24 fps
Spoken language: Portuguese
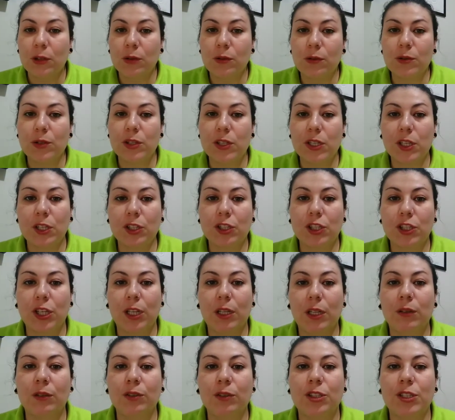no
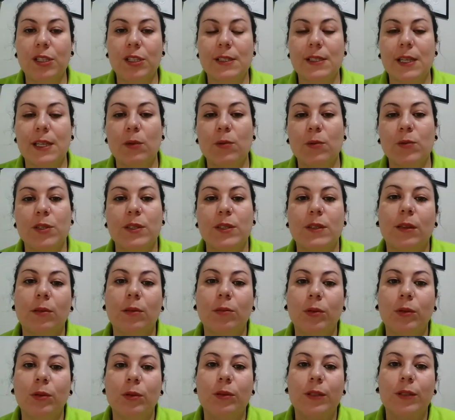sentido de ser um
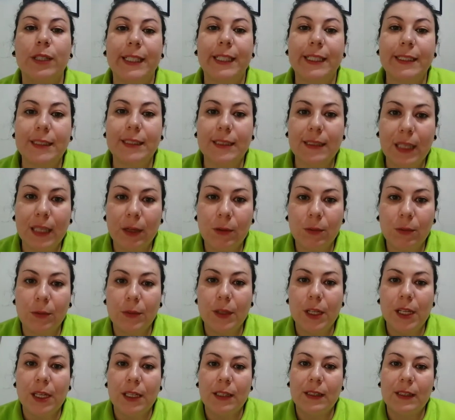símbolo cristão.
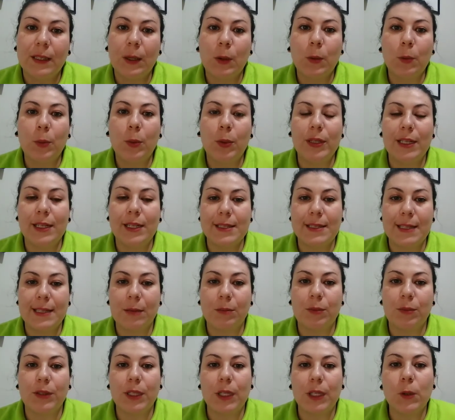Então, por
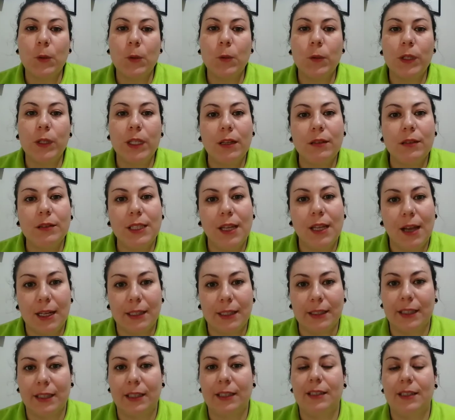exemplo, tem o Yang
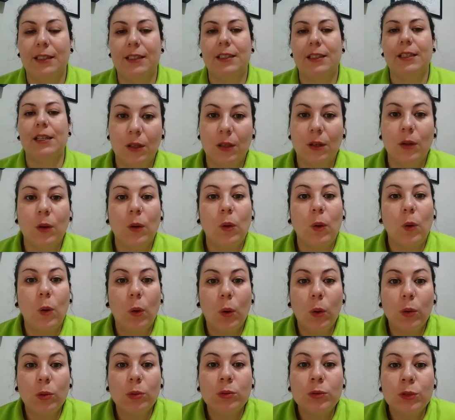Yang,
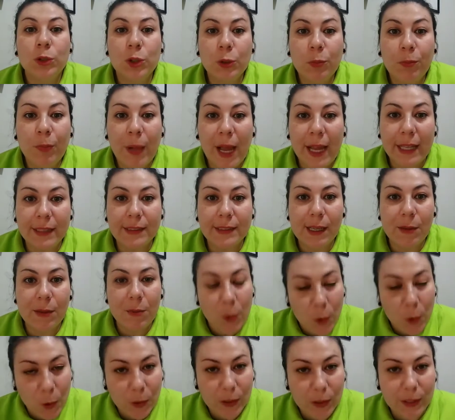ou do paz e
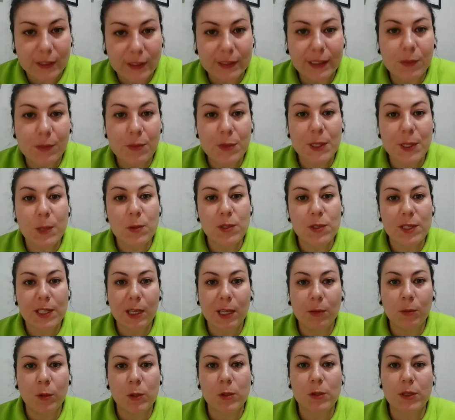amor. Então, são
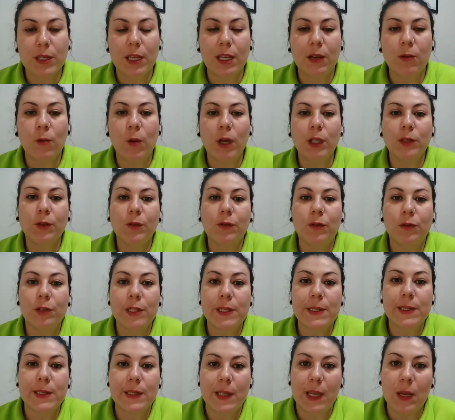símbolos que, quando
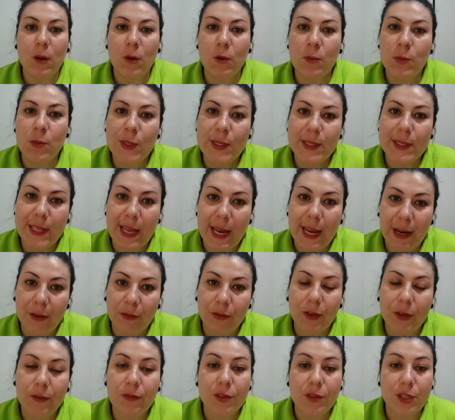você
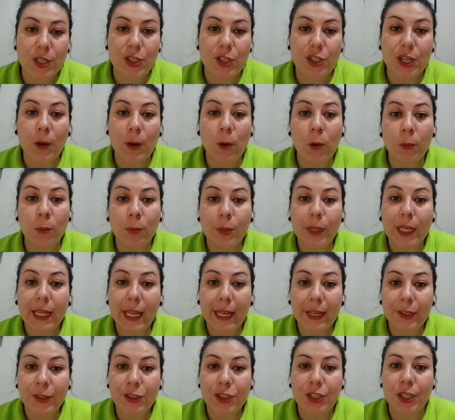observa, você já
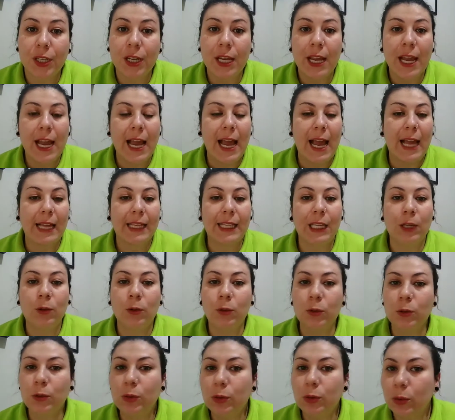compreende a que
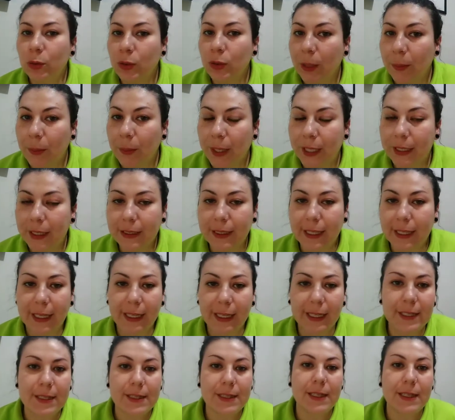cultura
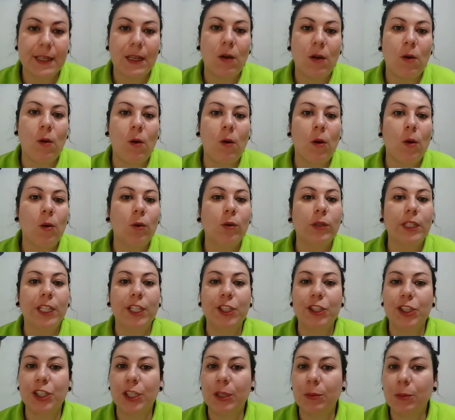pertence, ou
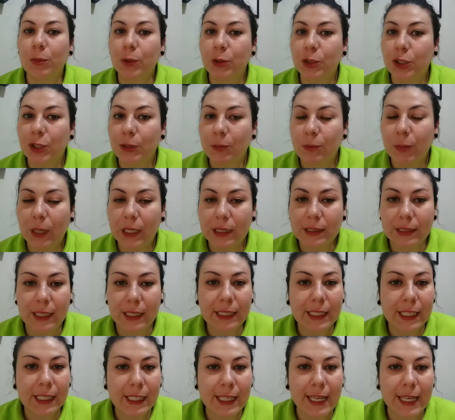que tipo de
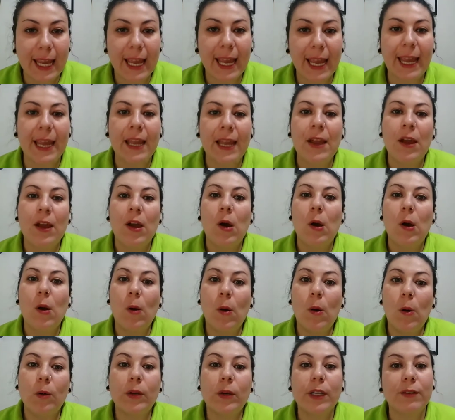banda que é,
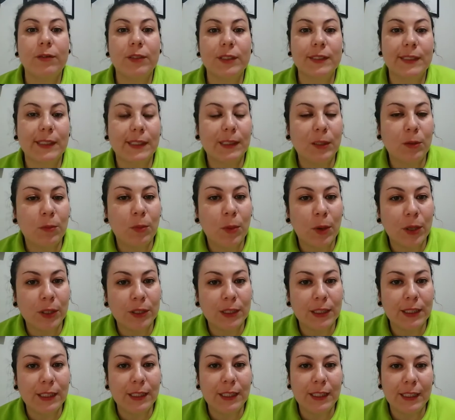ou que você não
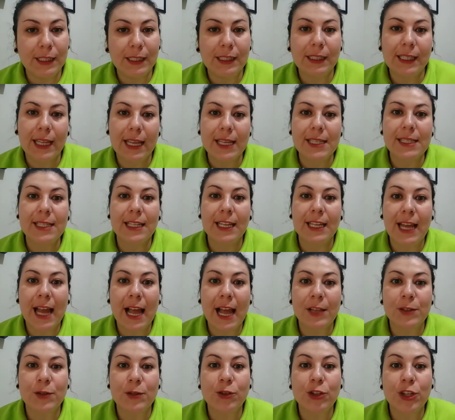pode ir, né, em
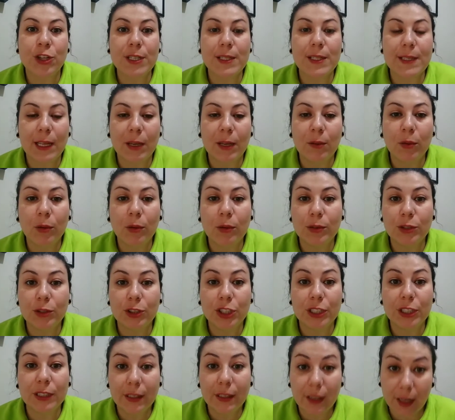caso de símbolos
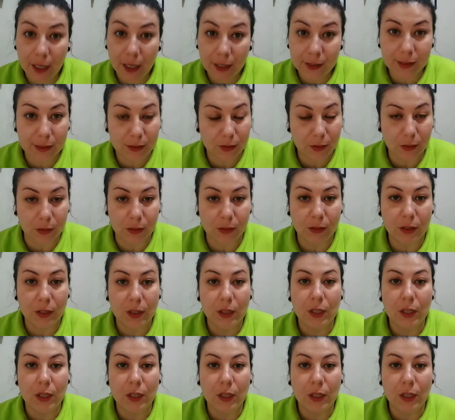de trânsito